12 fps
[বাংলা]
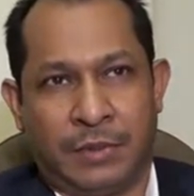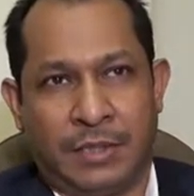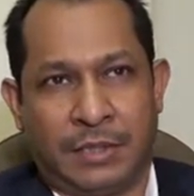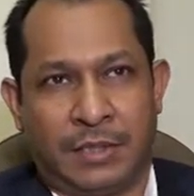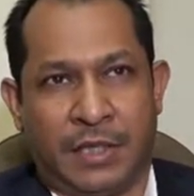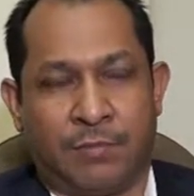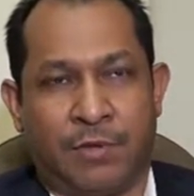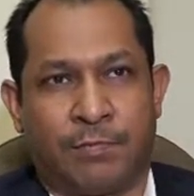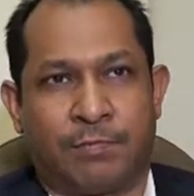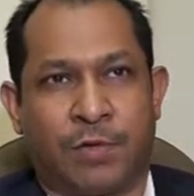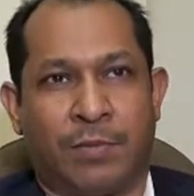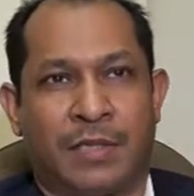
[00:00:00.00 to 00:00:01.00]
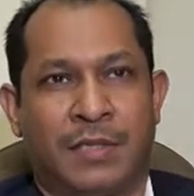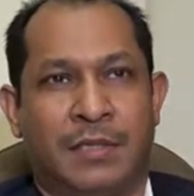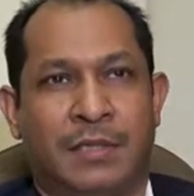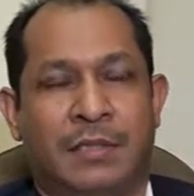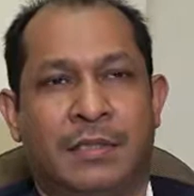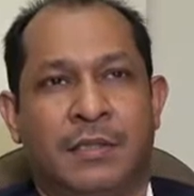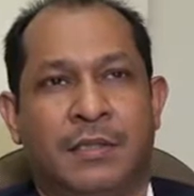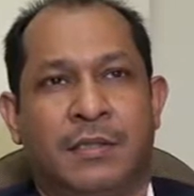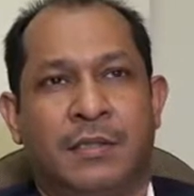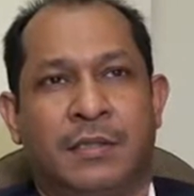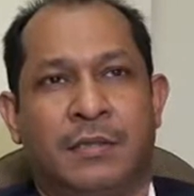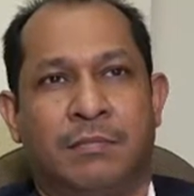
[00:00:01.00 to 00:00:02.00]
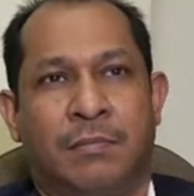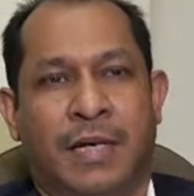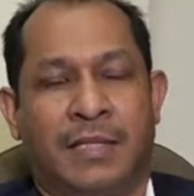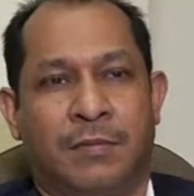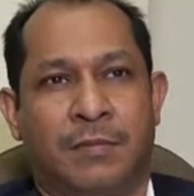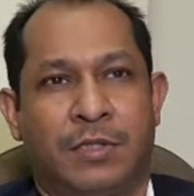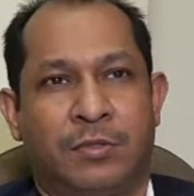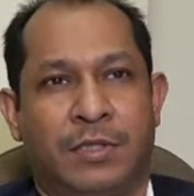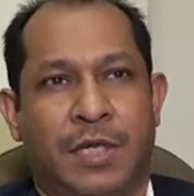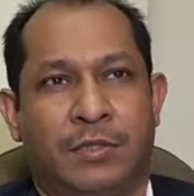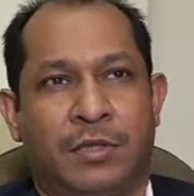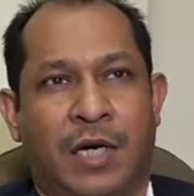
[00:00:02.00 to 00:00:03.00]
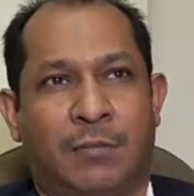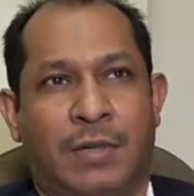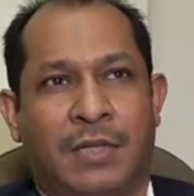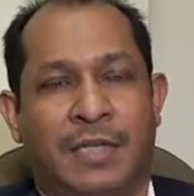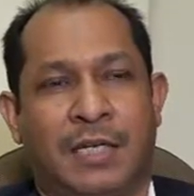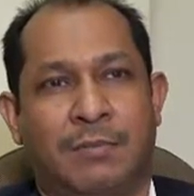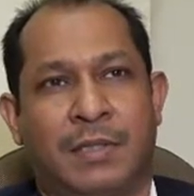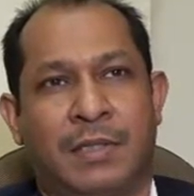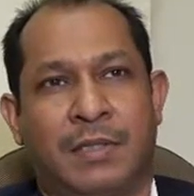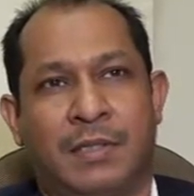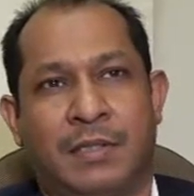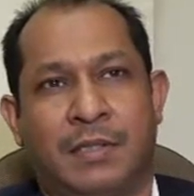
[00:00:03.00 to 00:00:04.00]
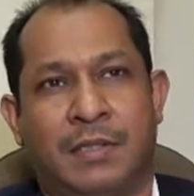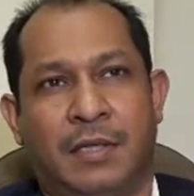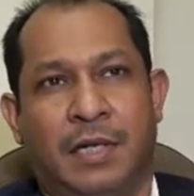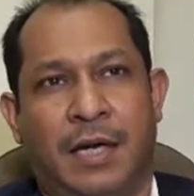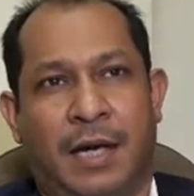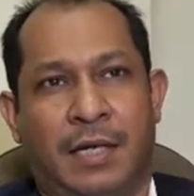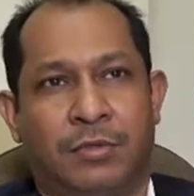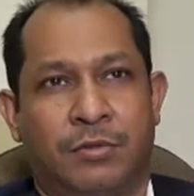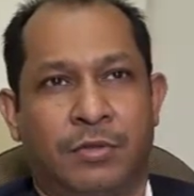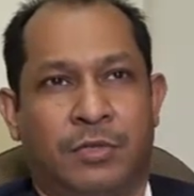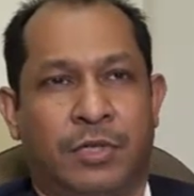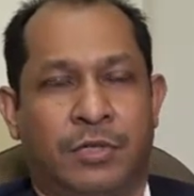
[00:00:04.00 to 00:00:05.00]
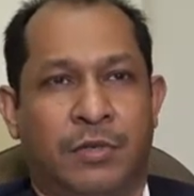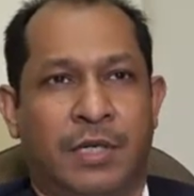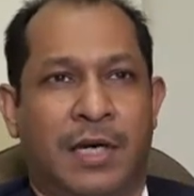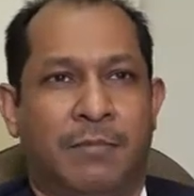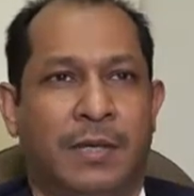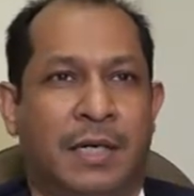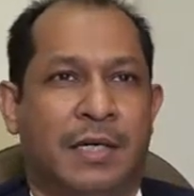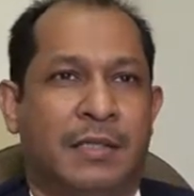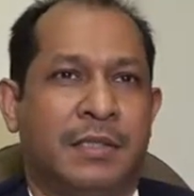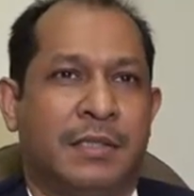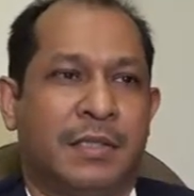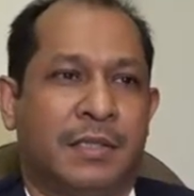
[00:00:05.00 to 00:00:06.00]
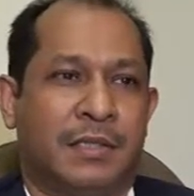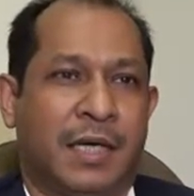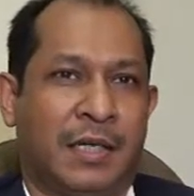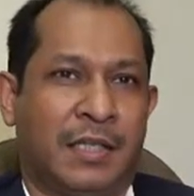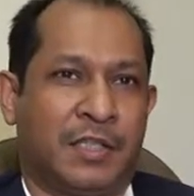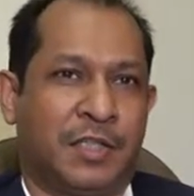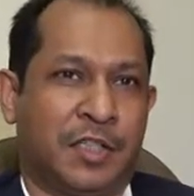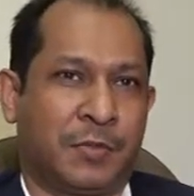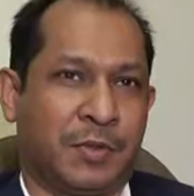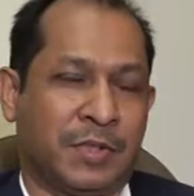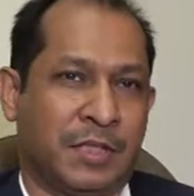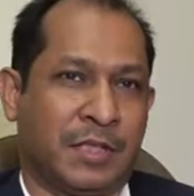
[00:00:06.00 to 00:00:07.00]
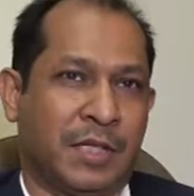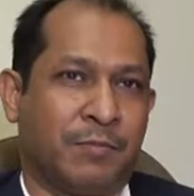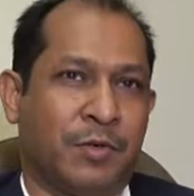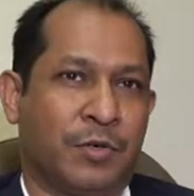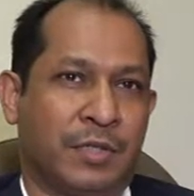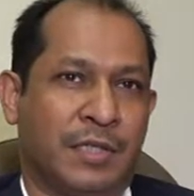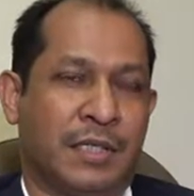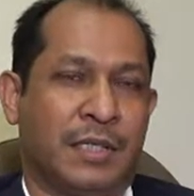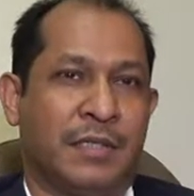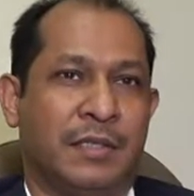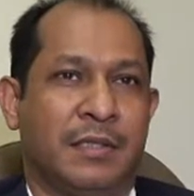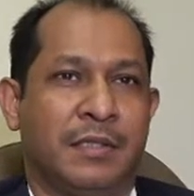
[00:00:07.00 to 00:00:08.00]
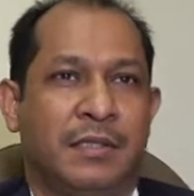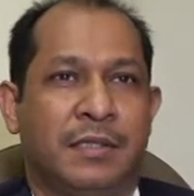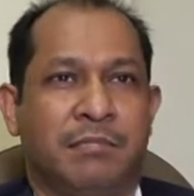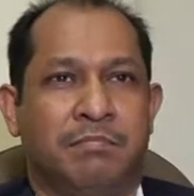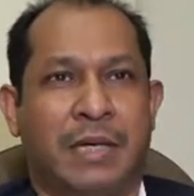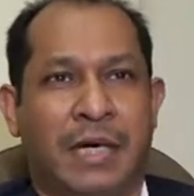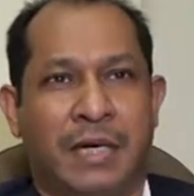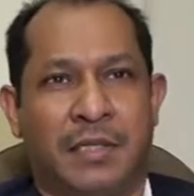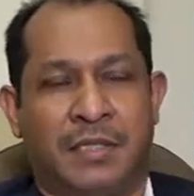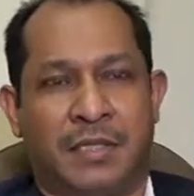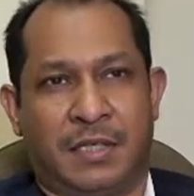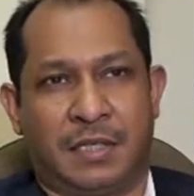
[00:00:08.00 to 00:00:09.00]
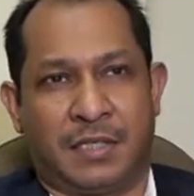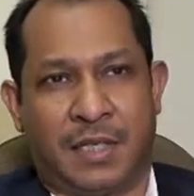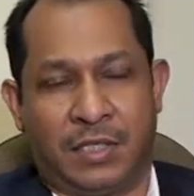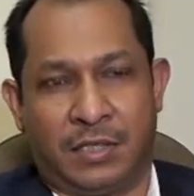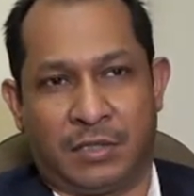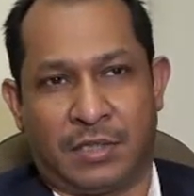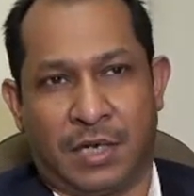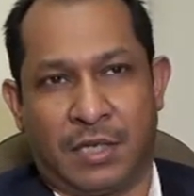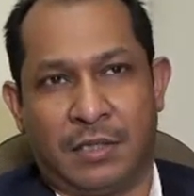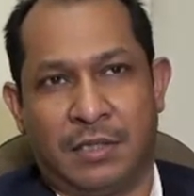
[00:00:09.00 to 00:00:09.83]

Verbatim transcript: দেশি এবং প্রবাসী বাইদের প্রতি উদারত আহ্বান থাকবে আসুন সকলে আমরা ধানের শীষ প্রতীকে ভোট দিয়ে বাংলাদেশের স্বাধীনতা